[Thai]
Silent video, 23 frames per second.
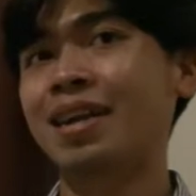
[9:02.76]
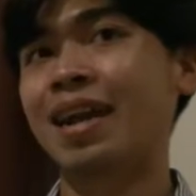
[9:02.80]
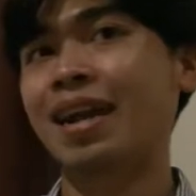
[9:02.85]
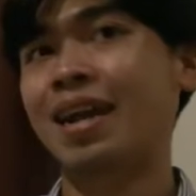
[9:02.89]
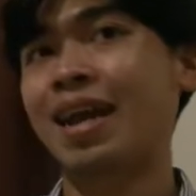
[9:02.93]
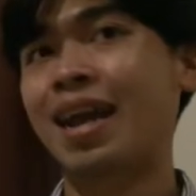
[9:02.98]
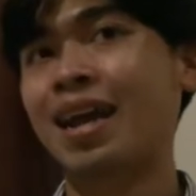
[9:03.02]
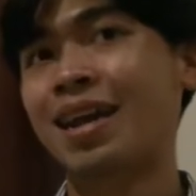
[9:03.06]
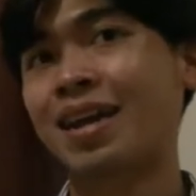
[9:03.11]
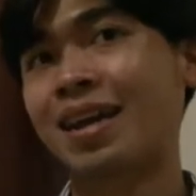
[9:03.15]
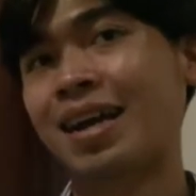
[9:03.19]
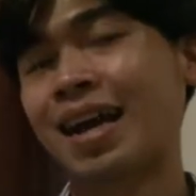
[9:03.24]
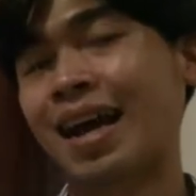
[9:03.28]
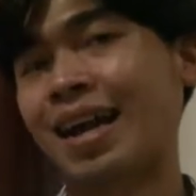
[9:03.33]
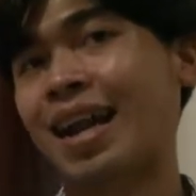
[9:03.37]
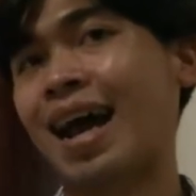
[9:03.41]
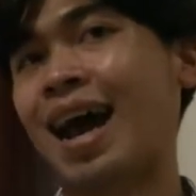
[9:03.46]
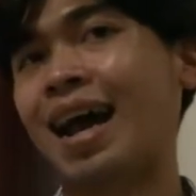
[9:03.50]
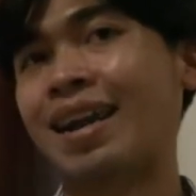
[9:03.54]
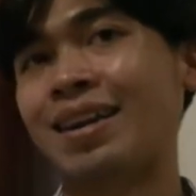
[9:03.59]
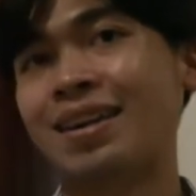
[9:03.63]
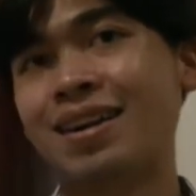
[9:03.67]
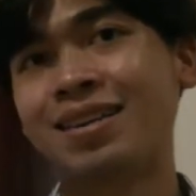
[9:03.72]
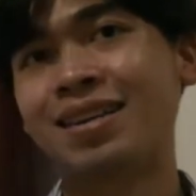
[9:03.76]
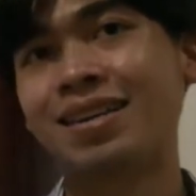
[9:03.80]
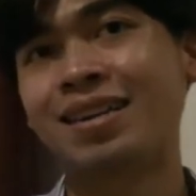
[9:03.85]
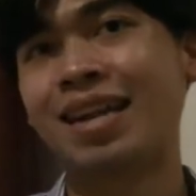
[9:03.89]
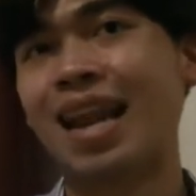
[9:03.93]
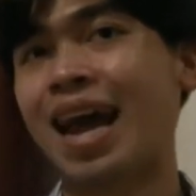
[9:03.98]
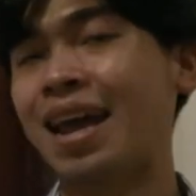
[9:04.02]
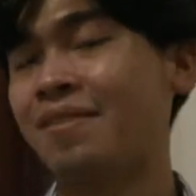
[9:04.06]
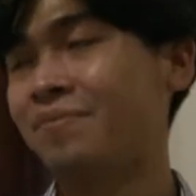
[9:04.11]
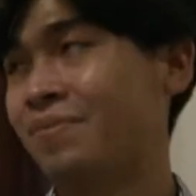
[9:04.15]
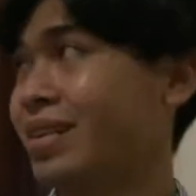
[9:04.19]
อแค่กระดาษก็คือ
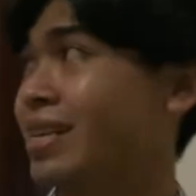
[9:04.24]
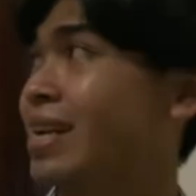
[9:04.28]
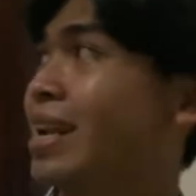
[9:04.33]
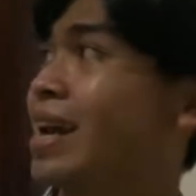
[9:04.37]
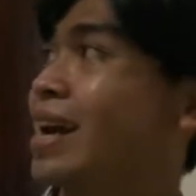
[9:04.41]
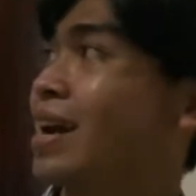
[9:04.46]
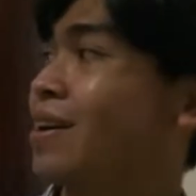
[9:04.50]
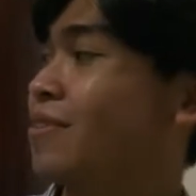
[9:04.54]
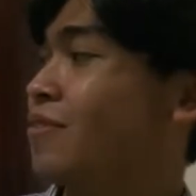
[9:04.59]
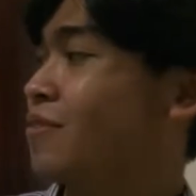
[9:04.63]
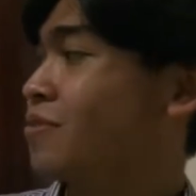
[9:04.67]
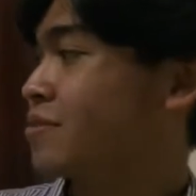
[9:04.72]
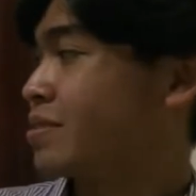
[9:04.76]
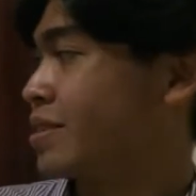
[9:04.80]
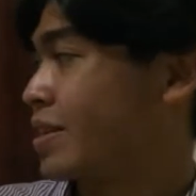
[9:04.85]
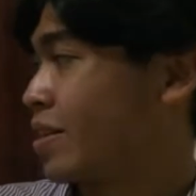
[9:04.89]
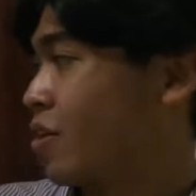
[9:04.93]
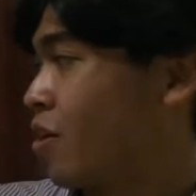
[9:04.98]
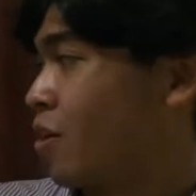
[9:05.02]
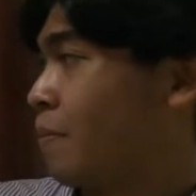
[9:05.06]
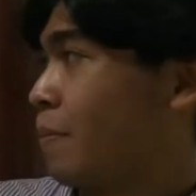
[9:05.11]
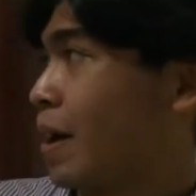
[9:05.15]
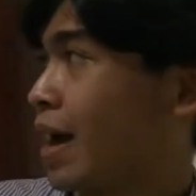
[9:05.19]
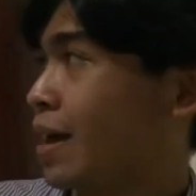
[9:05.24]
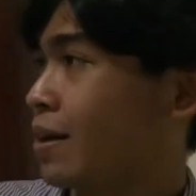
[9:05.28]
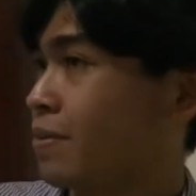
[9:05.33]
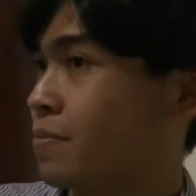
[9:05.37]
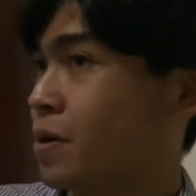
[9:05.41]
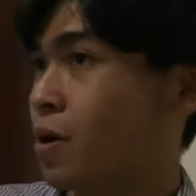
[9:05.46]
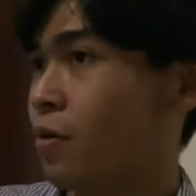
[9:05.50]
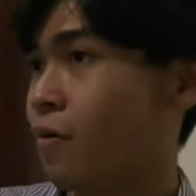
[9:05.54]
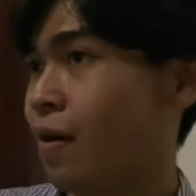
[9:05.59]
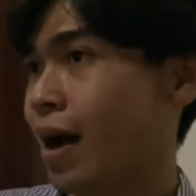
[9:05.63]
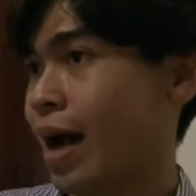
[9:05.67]
หลายหมื่นแล้วนึกออกปะ
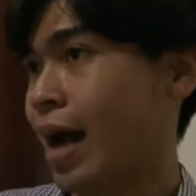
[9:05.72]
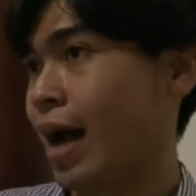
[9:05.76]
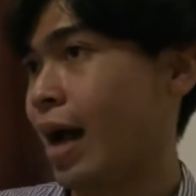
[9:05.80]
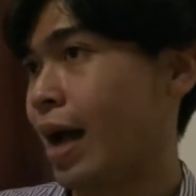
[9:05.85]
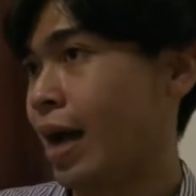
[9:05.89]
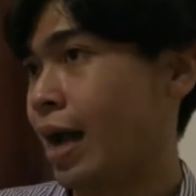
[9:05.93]
เพราะว่า